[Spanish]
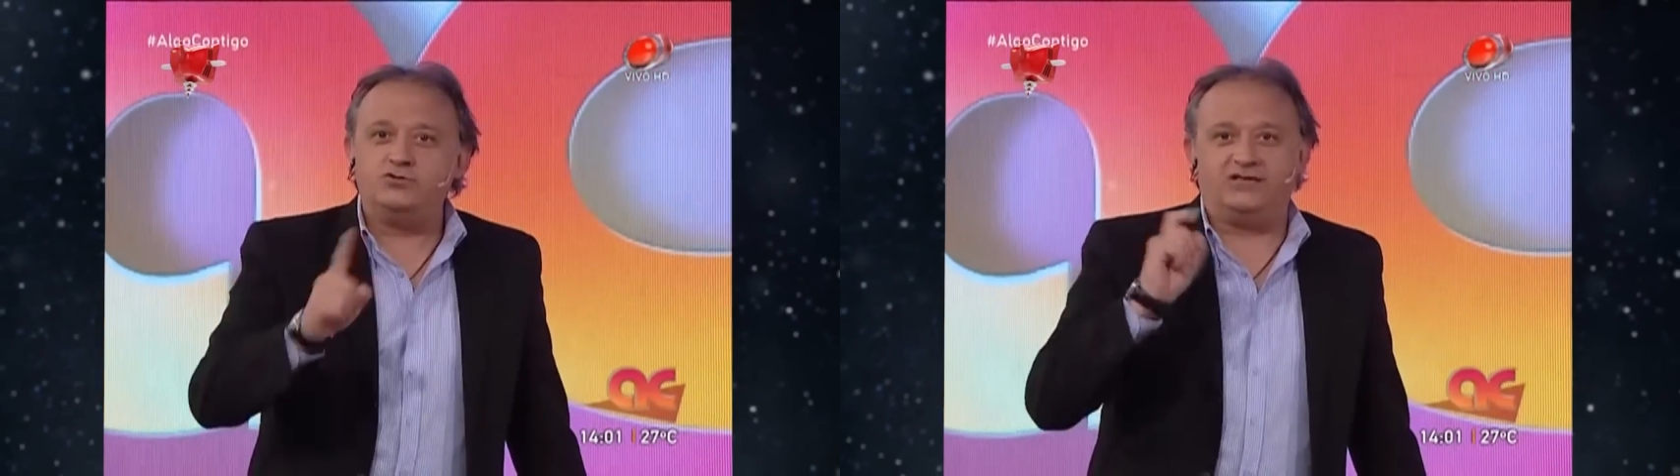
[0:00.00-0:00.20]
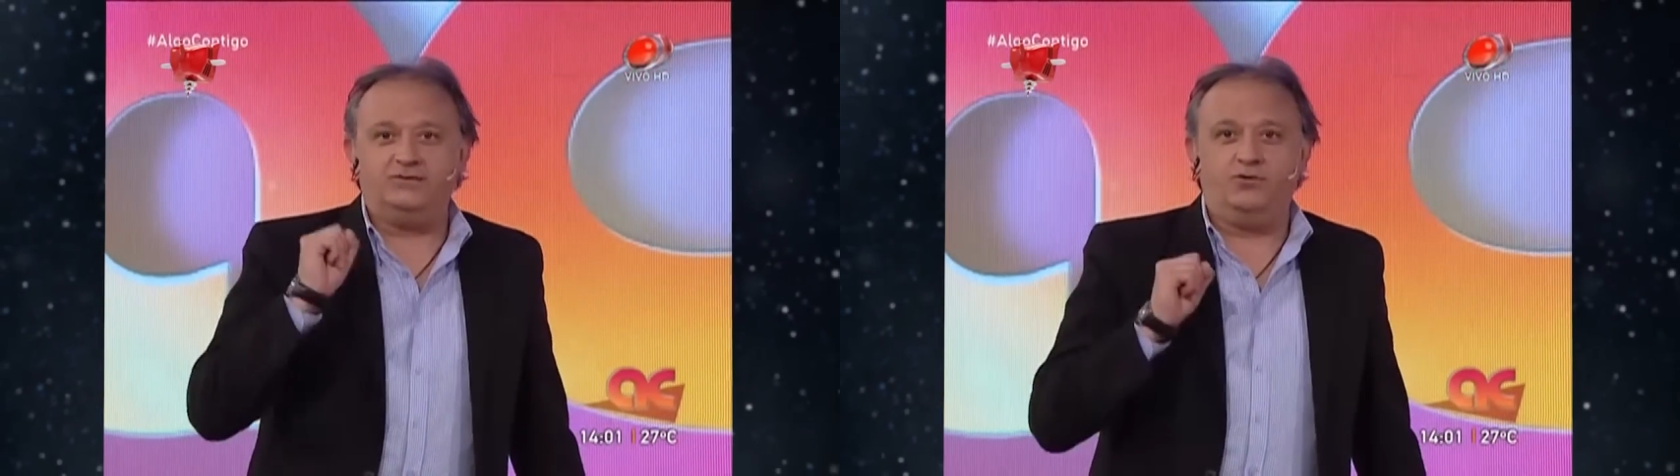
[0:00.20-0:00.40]

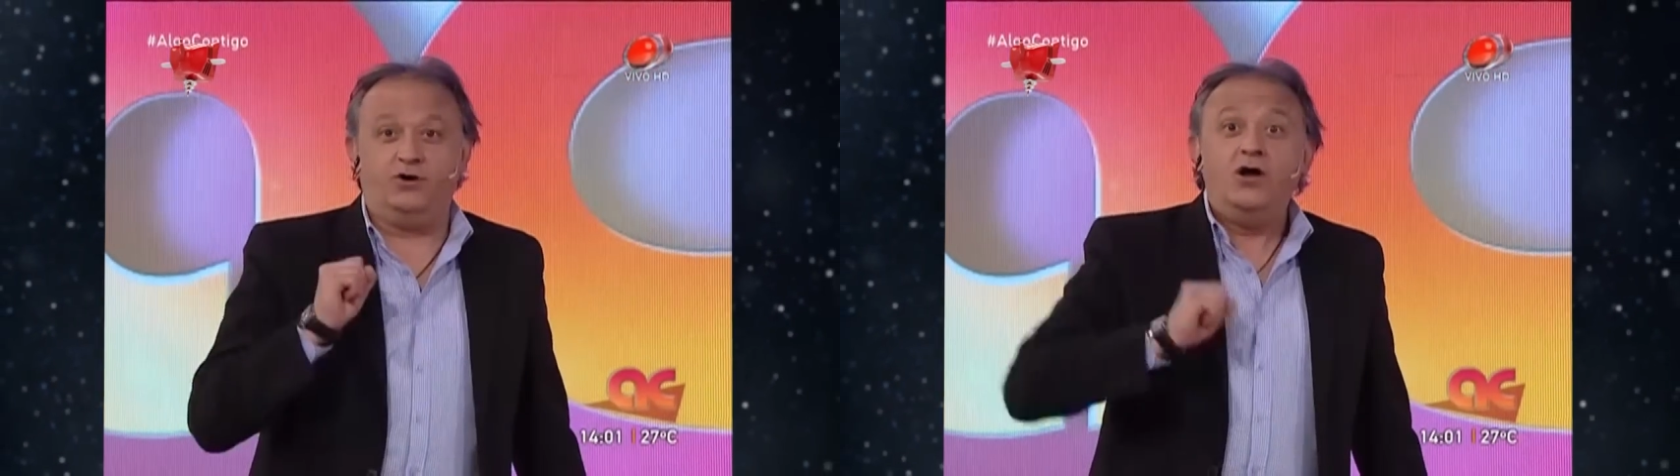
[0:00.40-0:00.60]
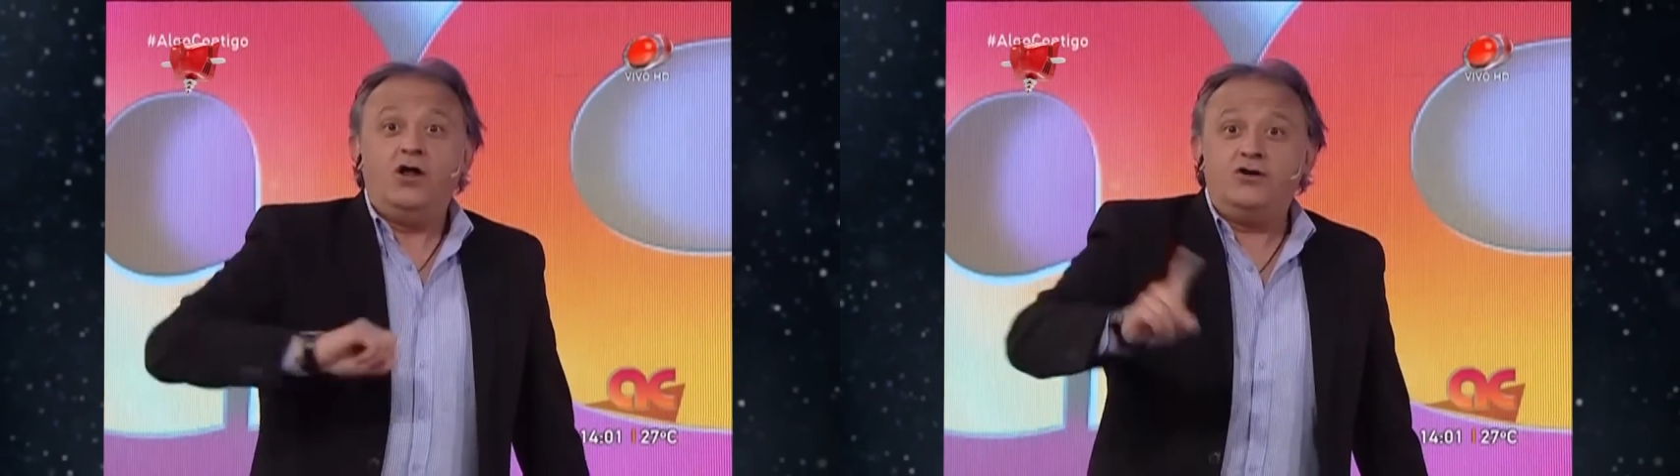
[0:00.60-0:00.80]

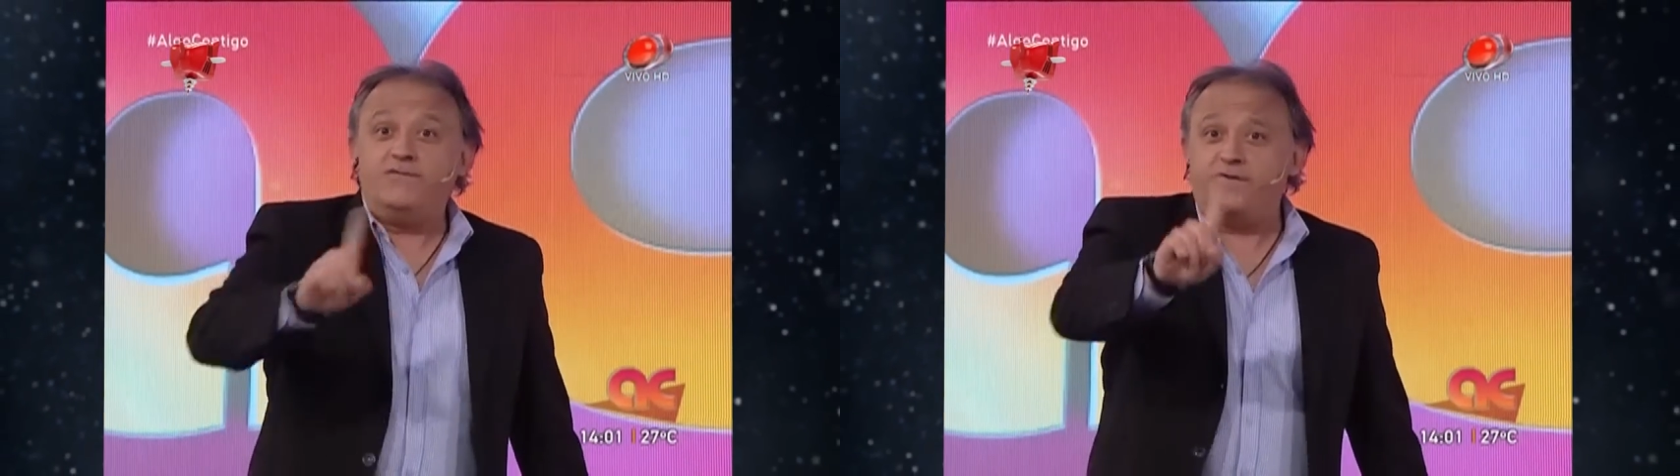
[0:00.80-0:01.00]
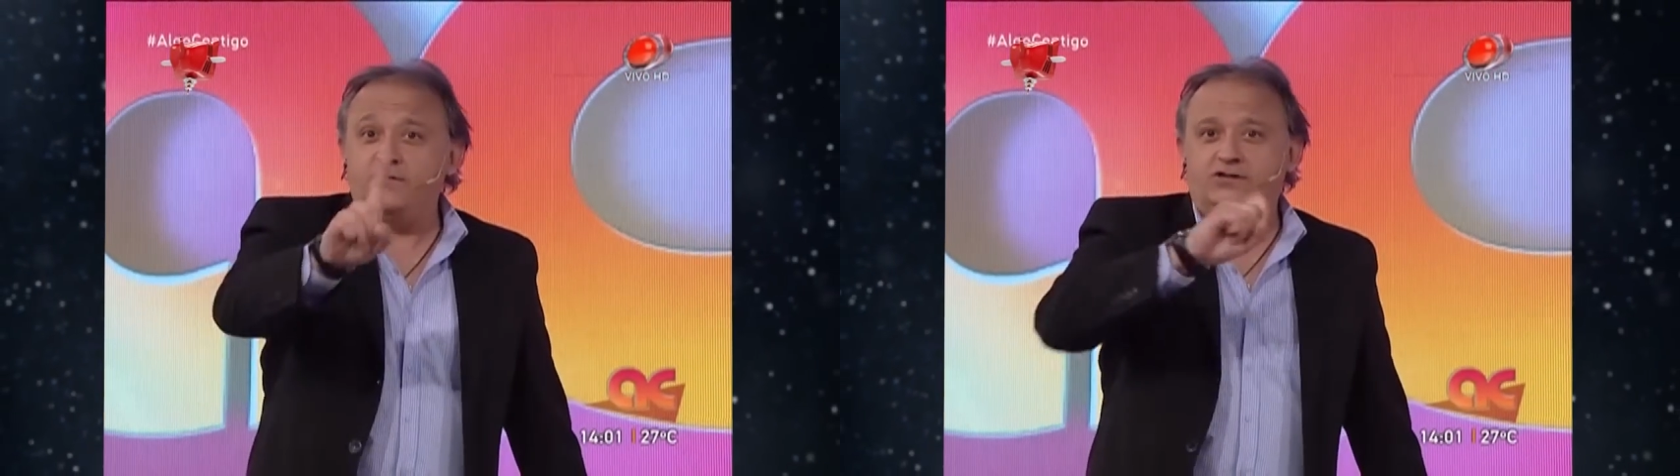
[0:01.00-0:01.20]
sismo, no
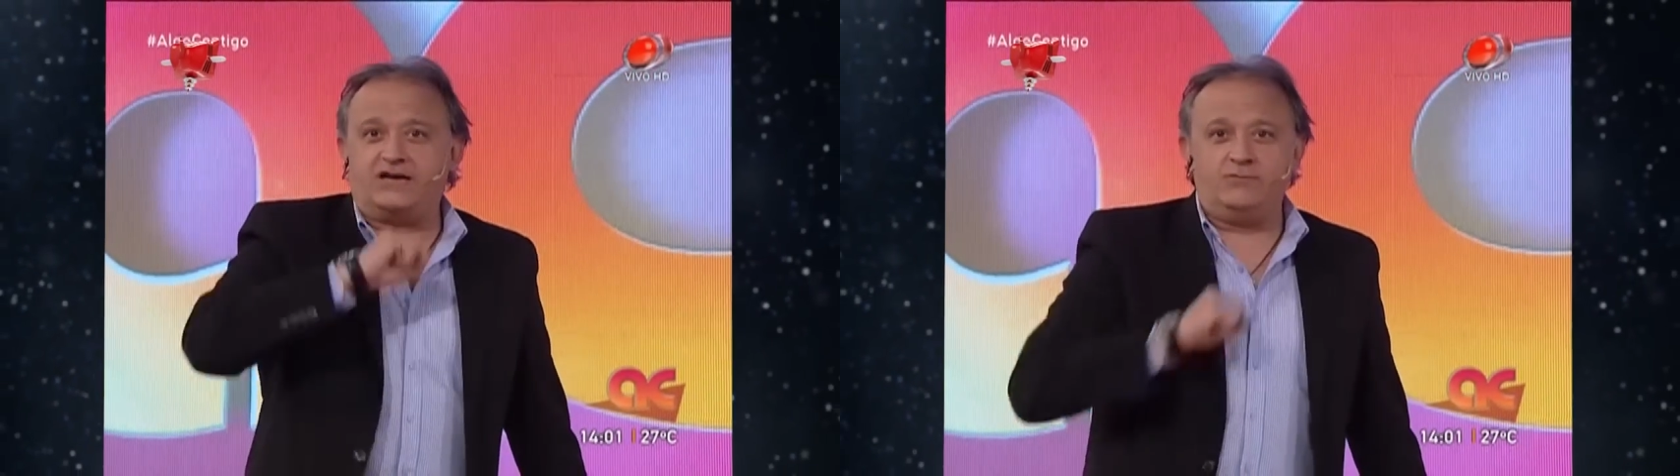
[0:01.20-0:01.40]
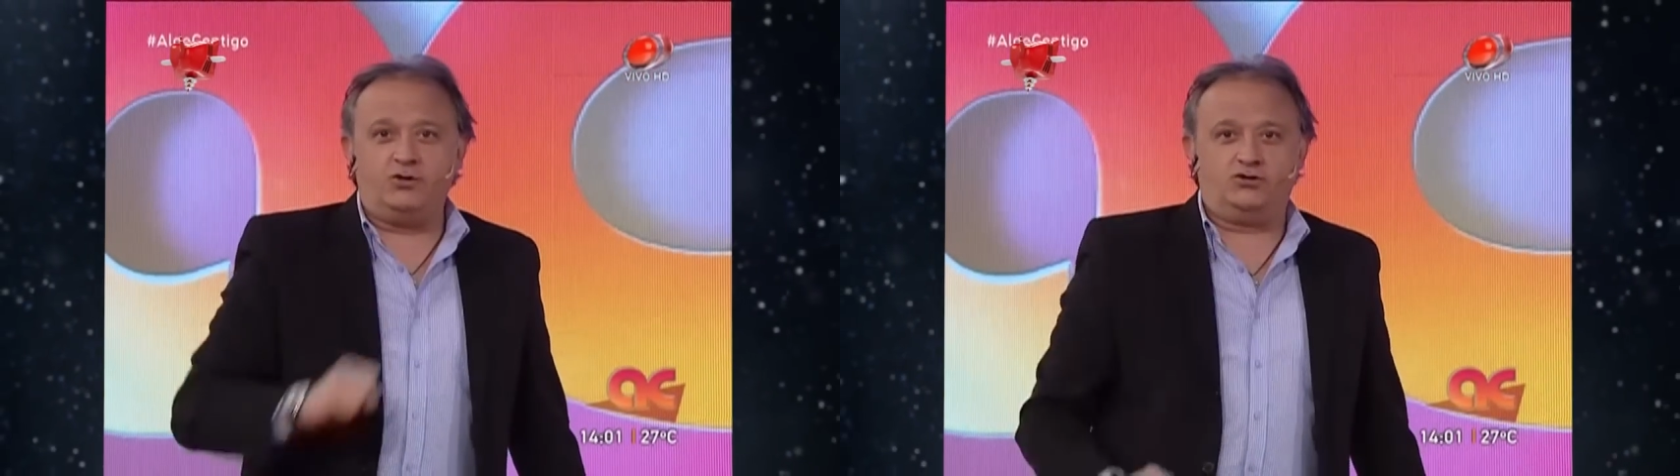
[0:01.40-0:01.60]
fue un
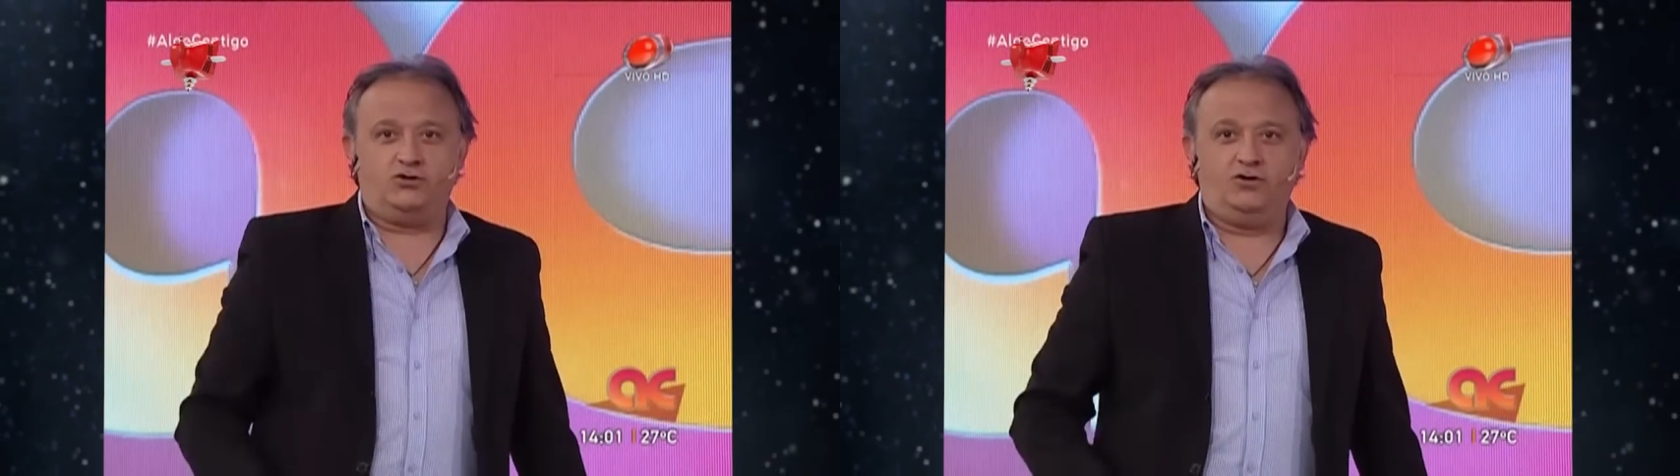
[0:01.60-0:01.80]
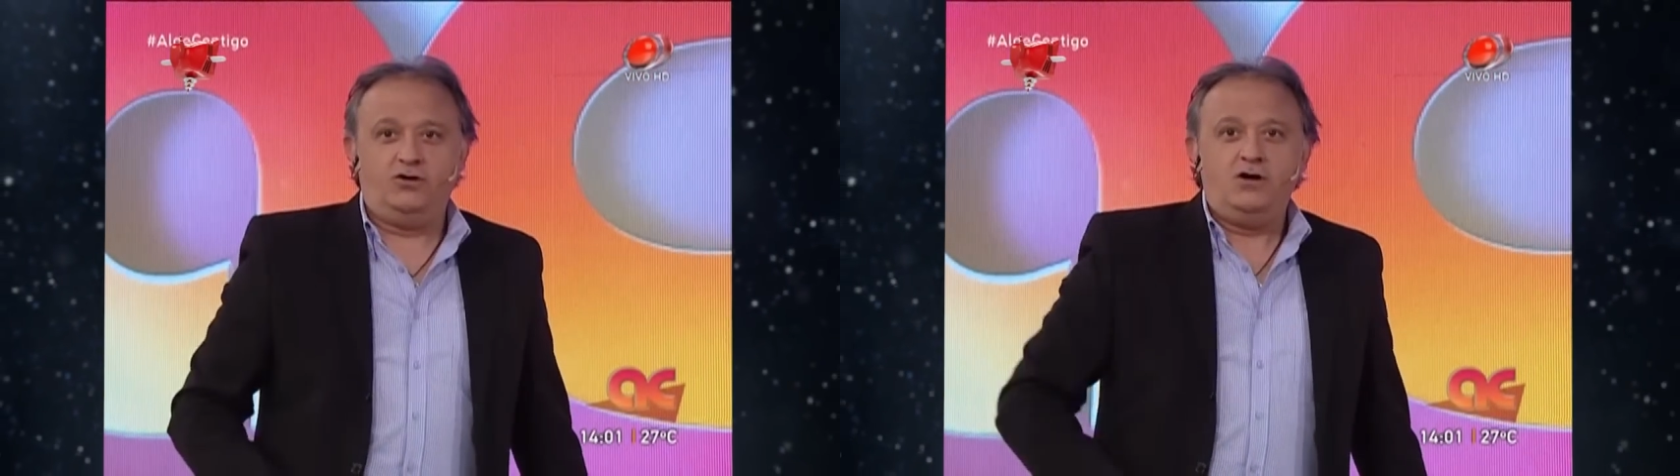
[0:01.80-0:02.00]

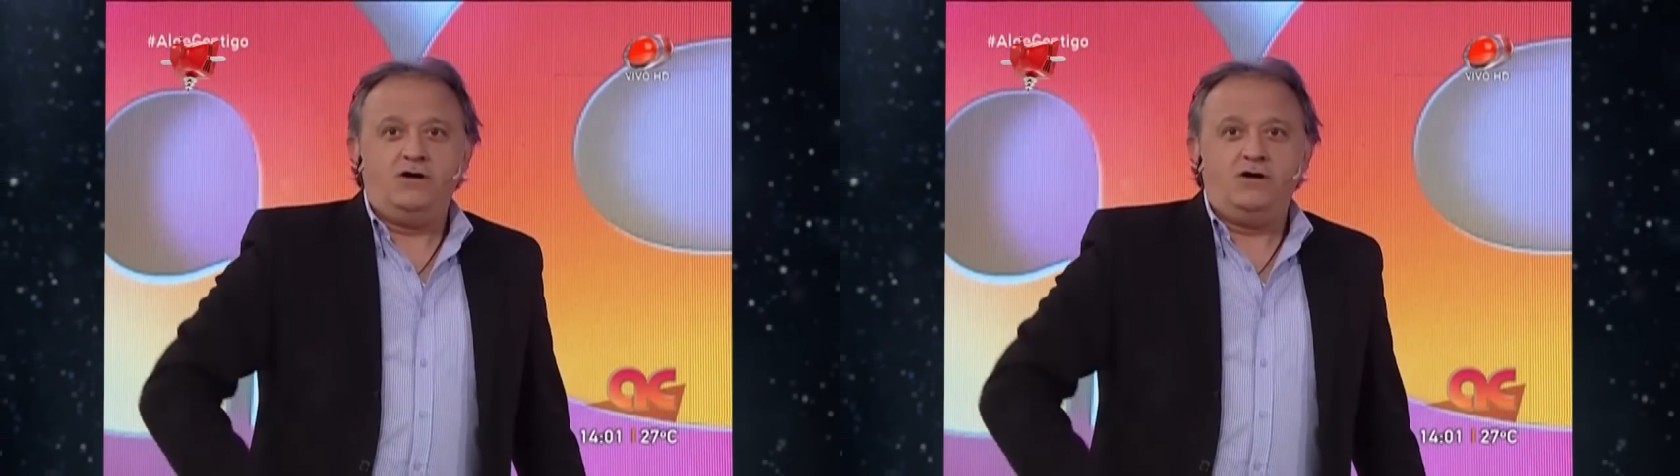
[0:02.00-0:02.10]
terremoto,